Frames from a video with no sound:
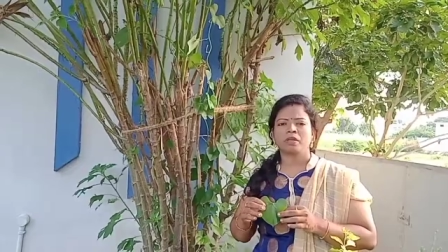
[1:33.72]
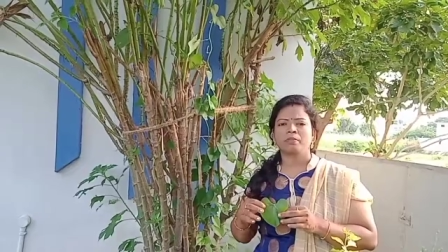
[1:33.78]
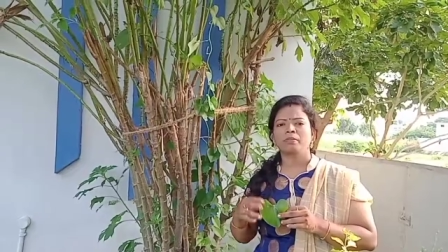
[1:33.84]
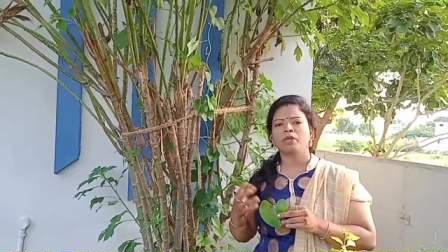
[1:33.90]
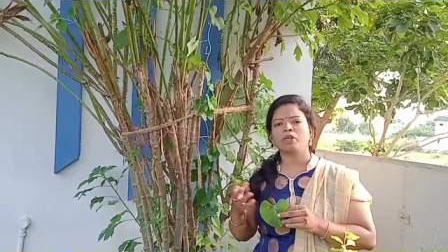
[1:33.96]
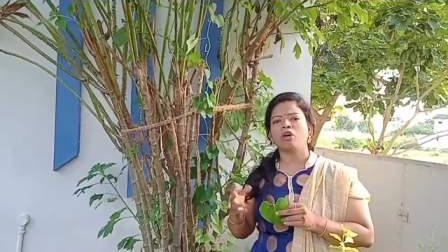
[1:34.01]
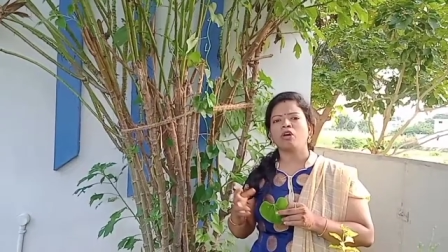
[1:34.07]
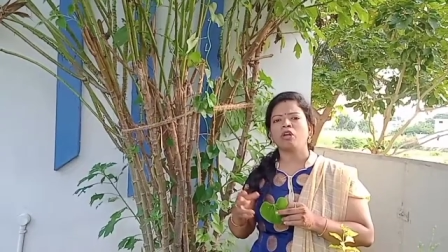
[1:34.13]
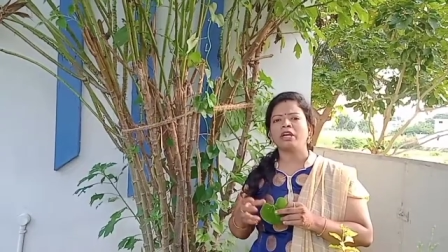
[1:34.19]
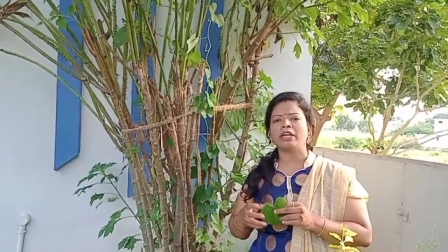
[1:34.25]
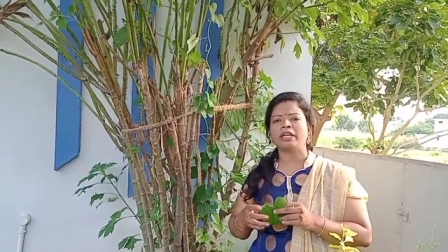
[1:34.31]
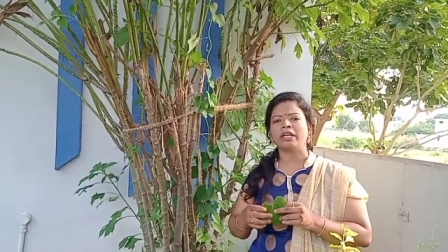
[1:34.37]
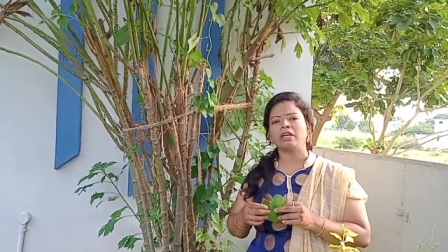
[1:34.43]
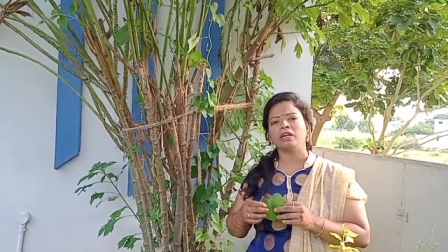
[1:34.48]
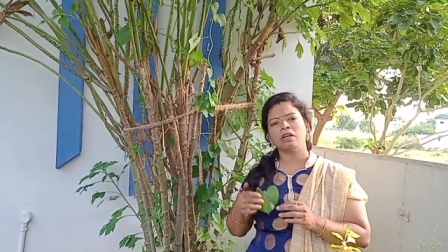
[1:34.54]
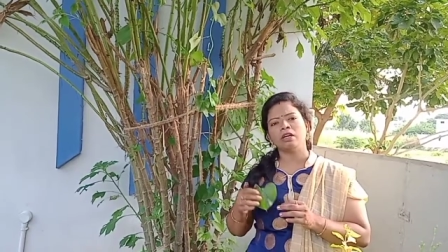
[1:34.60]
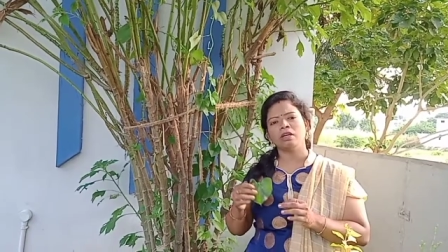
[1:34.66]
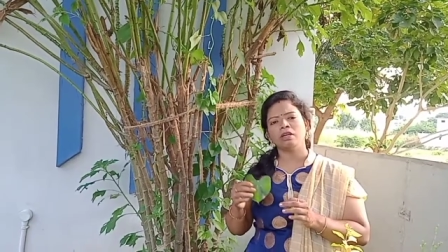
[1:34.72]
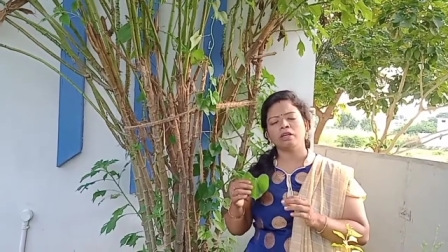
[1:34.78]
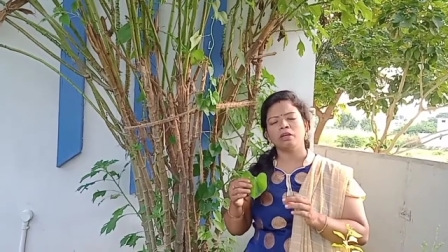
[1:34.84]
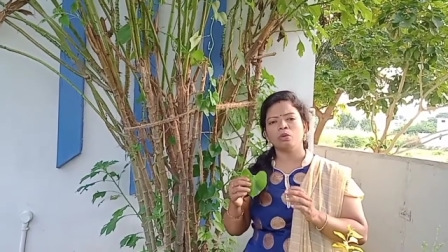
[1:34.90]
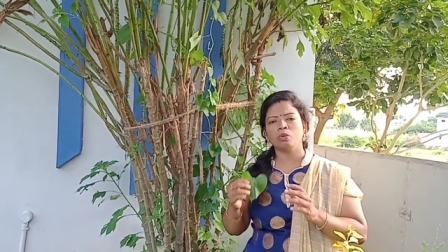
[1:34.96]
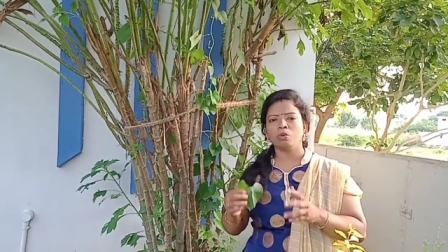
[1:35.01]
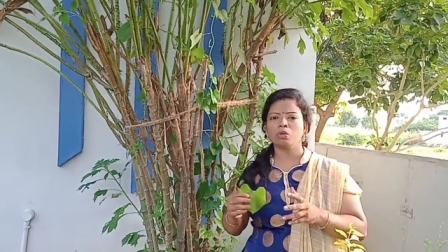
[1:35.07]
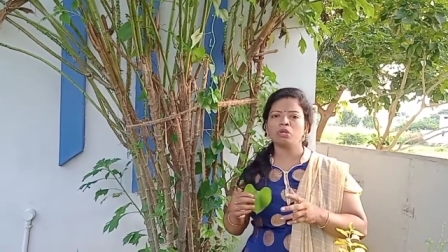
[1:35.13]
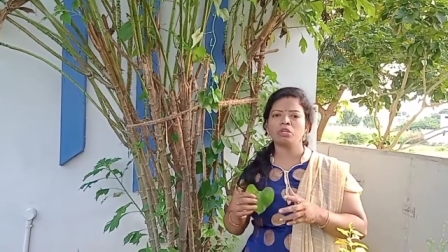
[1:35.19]
మీరు కావాలంటే ఇంకా
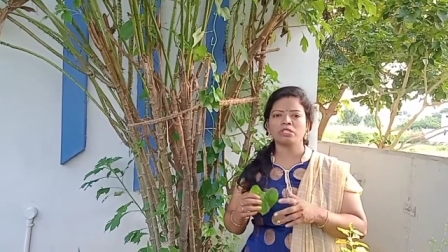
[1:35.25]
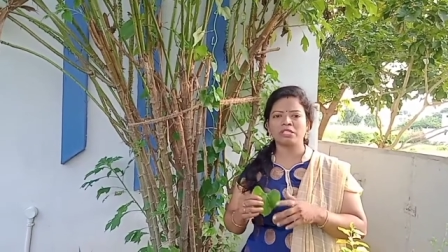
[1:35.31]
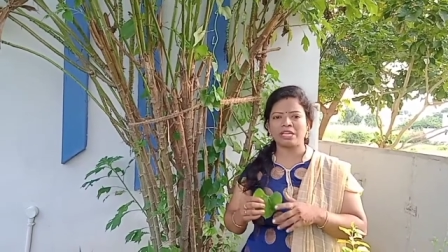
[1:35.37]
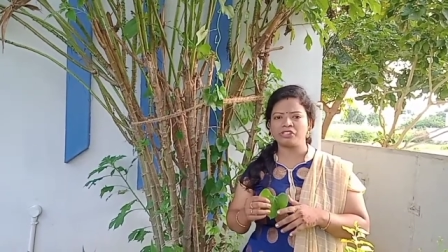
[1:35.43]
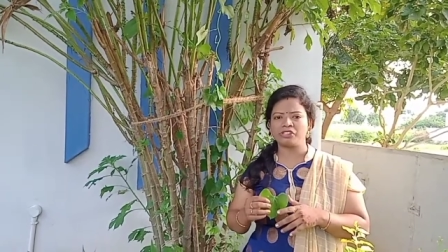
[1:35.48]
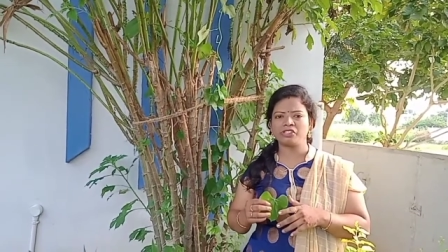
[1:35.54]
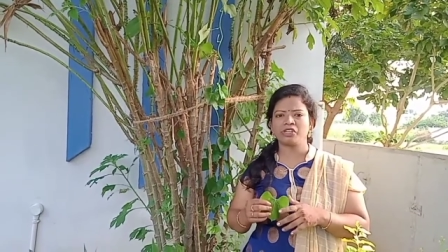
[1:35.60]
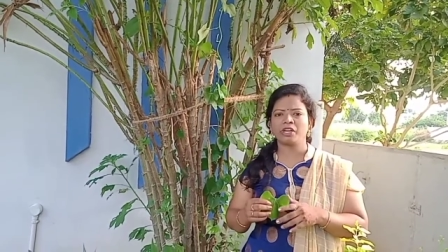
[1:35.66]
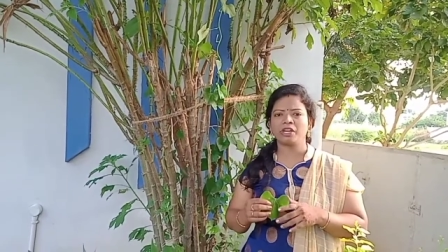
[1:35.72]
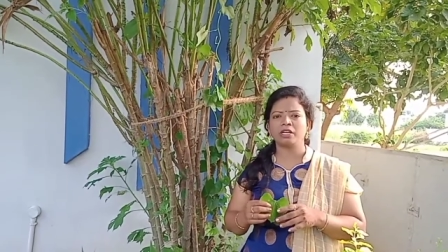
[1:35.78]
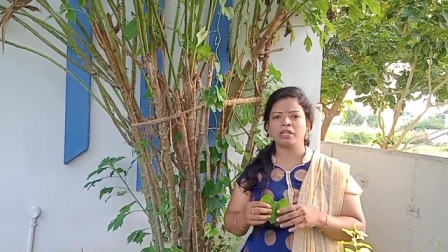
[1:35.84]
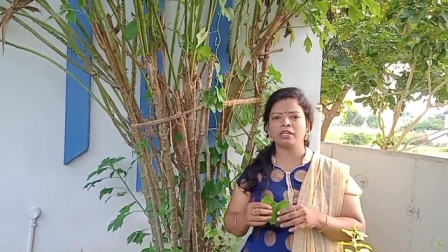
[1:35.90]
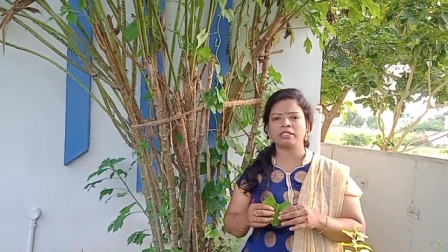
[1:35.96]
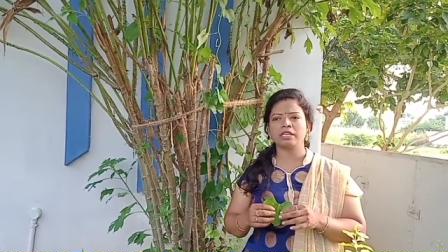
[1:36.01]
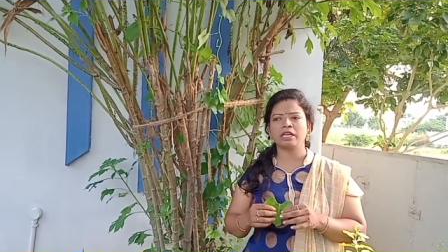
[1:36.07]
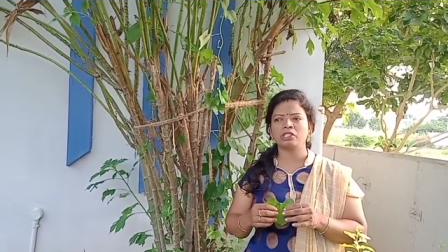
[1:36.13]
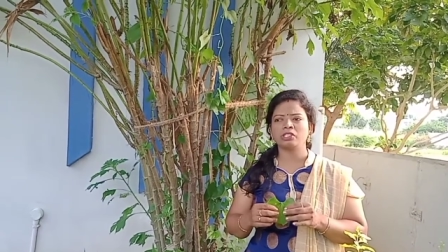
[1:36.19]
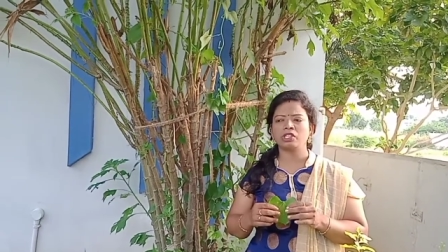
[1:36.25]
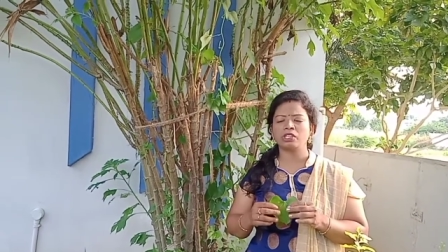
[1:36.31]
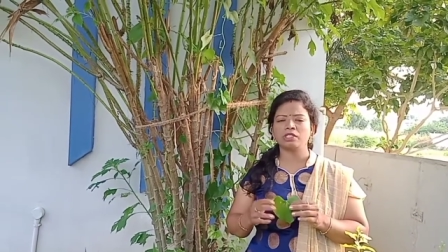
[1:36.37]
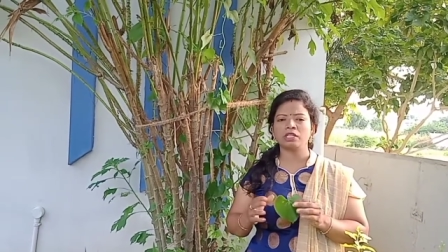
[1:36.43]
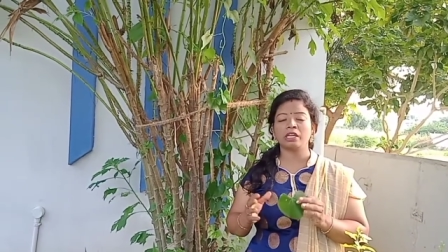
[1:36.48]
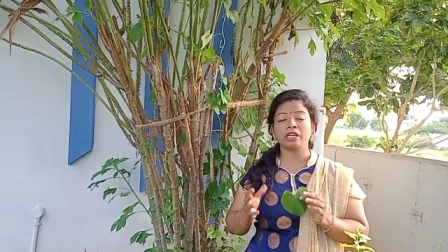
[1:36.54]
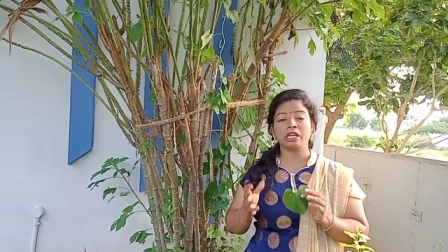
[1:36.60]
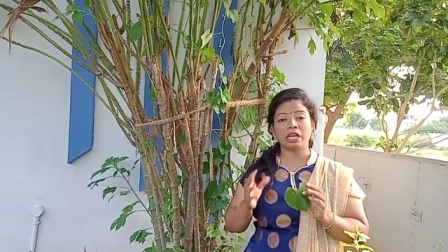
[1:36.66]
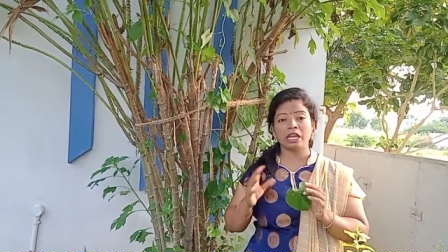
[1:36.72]
గూగుల్లో సెర్చ్ చేయండి సెర్చ్ చేసి
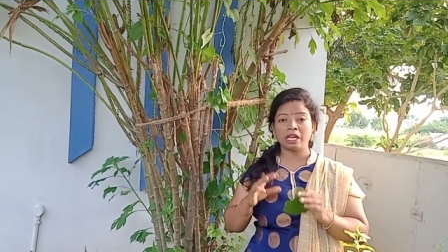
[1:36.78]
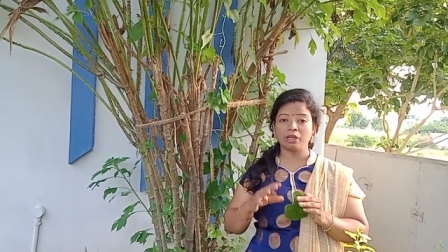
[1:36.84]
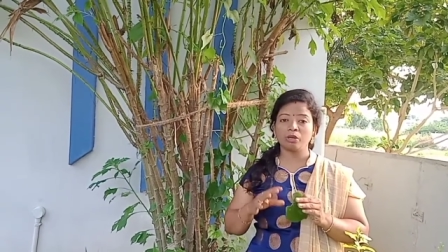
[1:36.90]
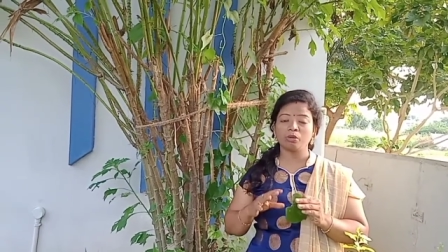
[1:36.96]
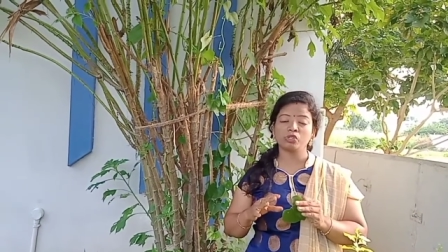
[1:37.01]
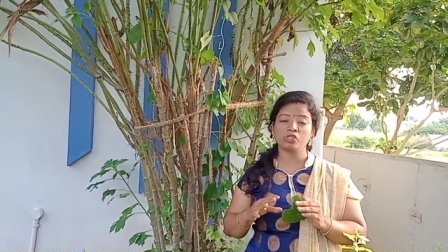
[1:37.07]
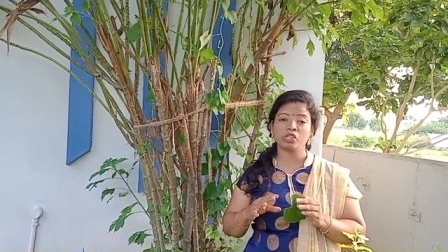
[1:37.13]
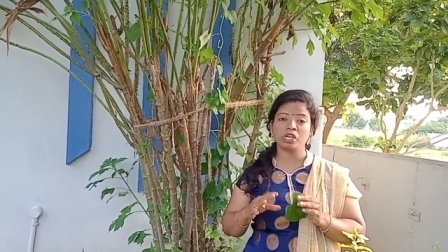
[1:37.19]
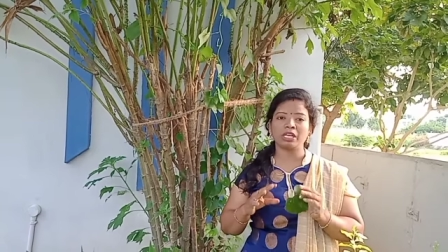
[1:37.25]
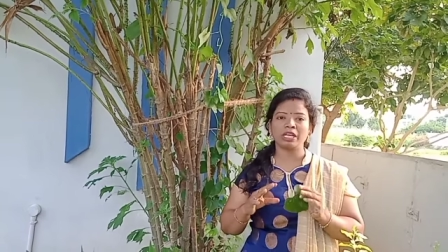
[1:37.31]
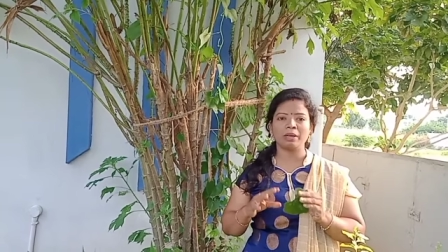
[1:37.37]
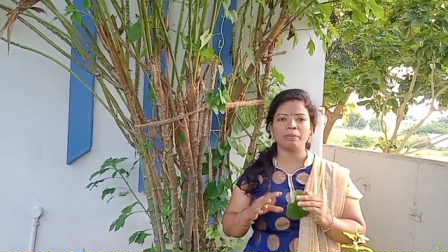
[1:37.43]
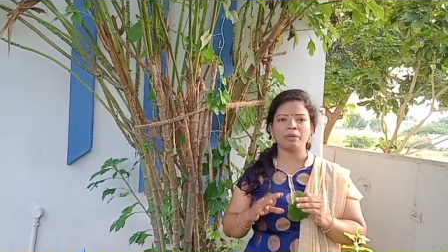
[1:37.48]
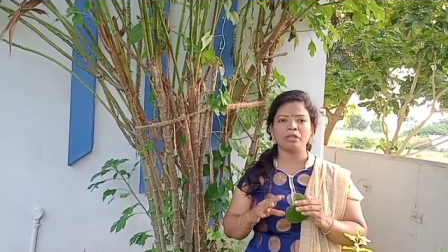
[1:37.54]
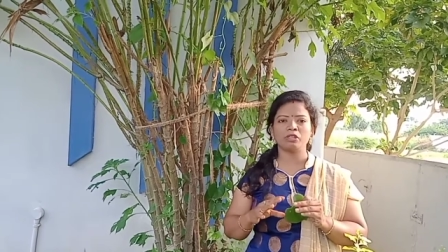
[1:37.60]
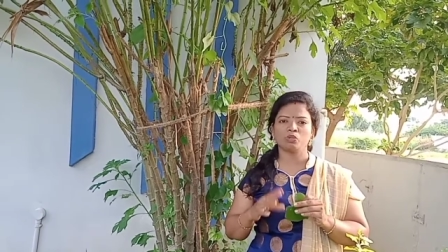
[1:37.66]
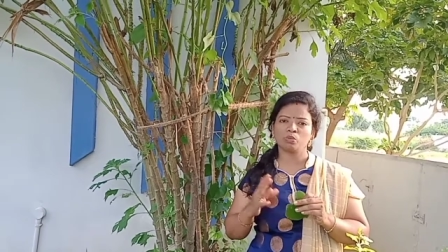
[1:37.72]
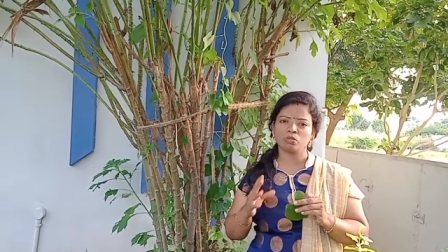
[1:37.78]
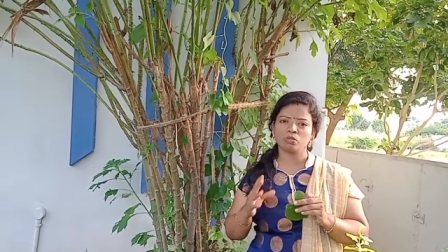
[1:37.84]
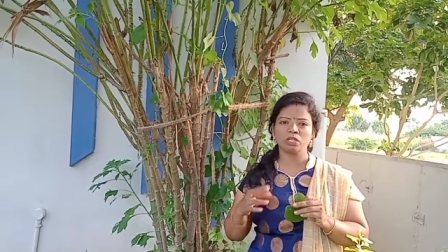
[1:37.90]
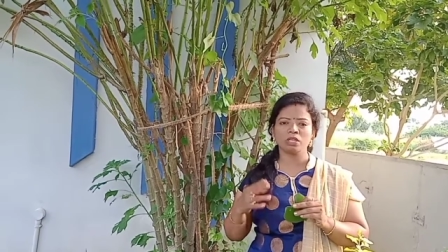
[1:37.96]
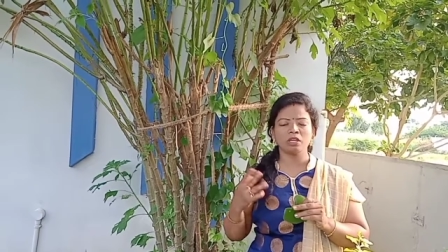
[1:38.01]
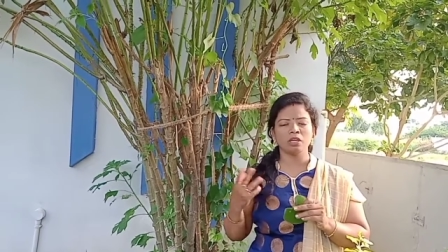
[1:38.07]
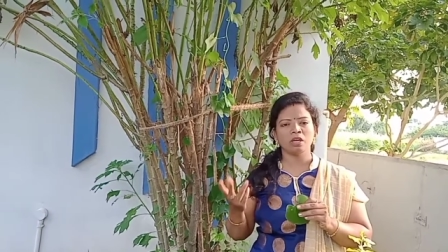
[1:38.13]
దాన్ని ఎలా యూజ్ చేయాలి ఏమని చూసి